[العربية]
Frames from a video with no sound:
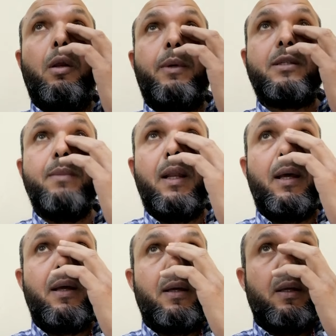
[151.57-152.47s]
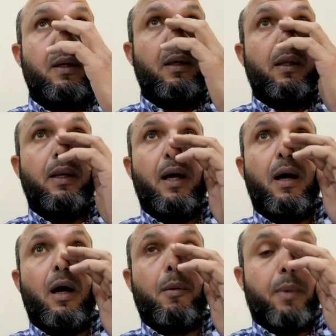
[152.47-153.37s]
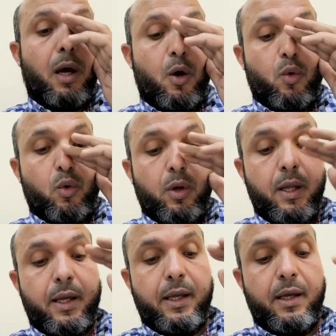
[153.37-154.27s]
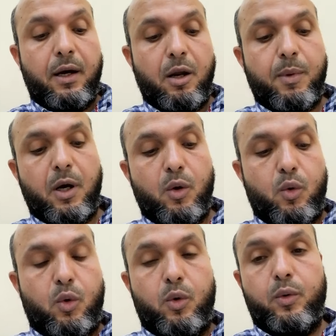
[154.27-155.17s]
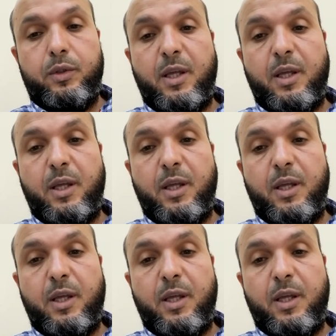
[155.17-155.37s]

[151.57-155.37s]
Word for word: البسملة لها أربع أوجه لها إيه أربع أوجه